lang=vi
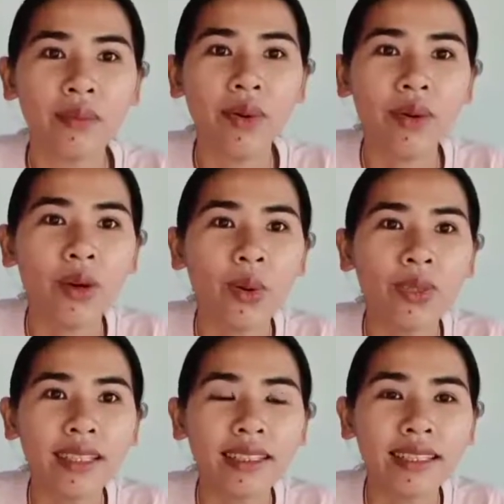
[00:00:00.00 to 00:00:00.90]
một cái
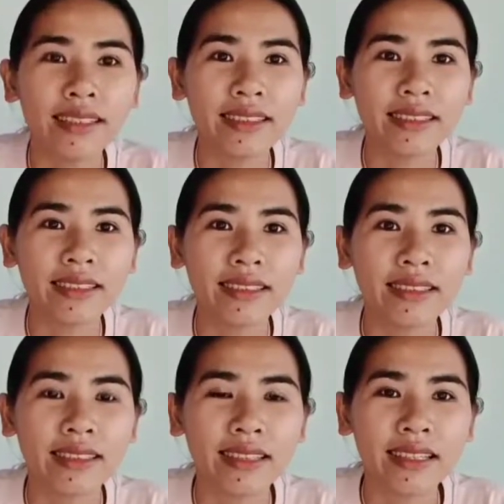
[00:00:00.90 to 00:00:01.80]
hũ thủy tinh
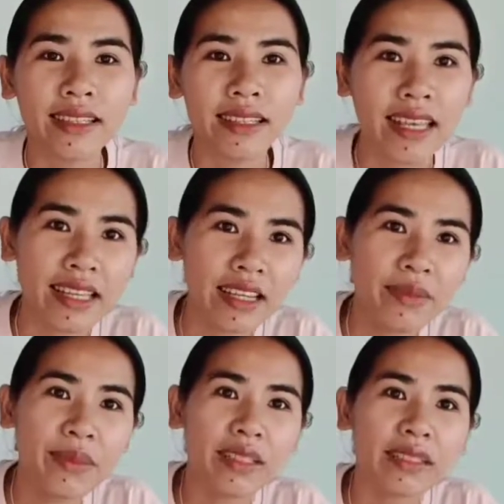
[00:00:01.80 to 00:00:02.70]
ngay
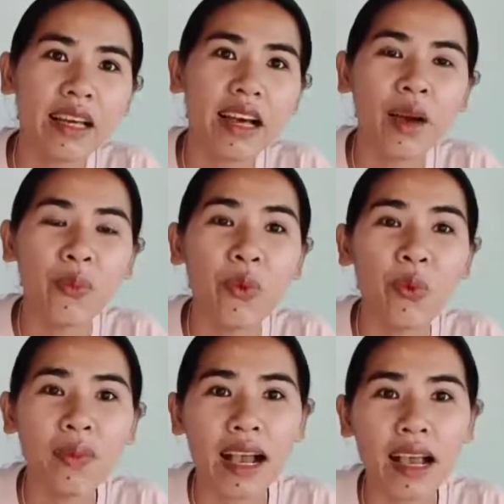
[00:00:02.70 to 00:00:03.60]
khi mình à,
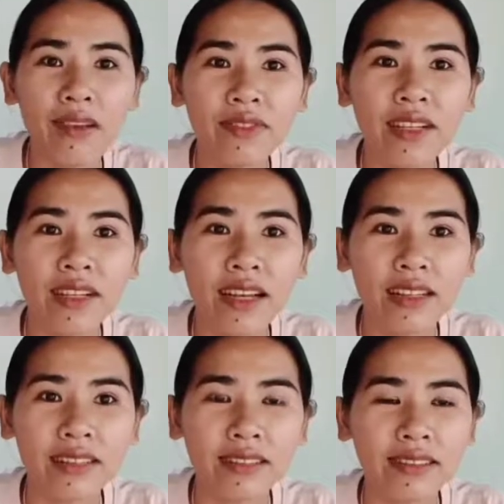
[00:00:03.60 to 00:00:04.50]
mua mật ong về
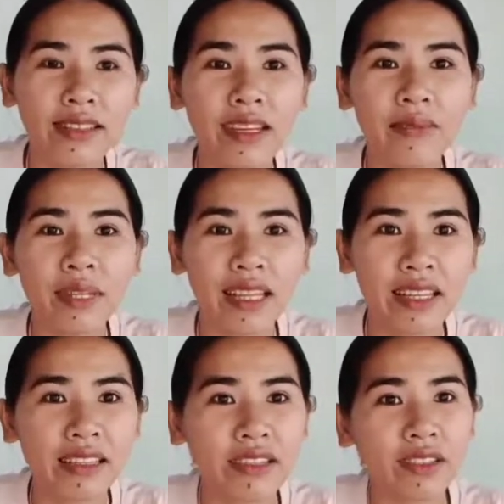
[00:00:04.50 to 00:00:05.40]
ha thì mình
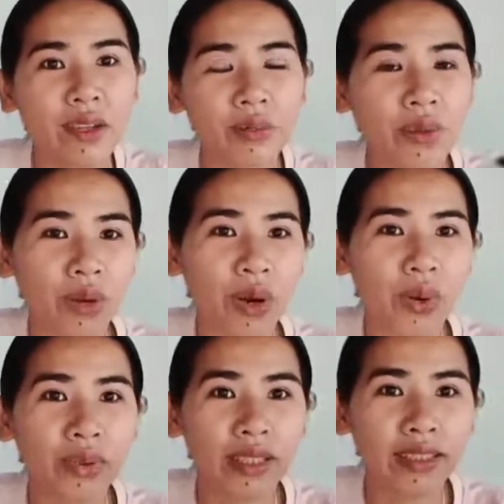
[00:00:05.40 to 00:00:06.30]
hãy sử dụng một cái
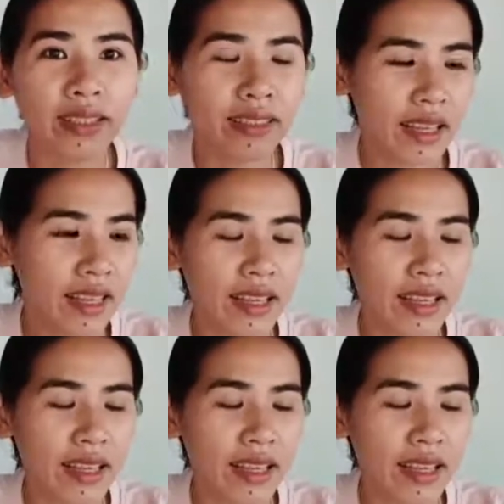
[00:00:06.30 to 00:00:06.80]
hũ thủy tinh